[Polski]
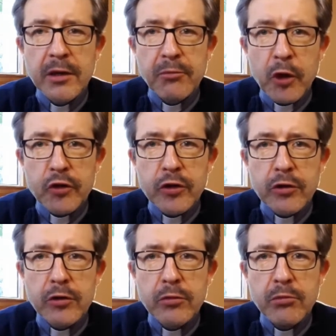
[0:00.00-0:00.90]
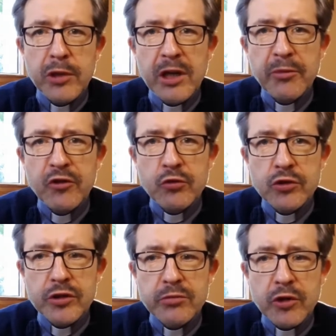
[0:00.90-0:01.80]
po to, by lepiej
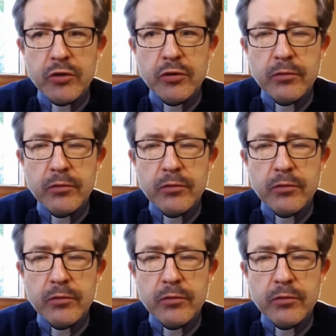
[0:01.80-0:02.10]
służyć Bogu.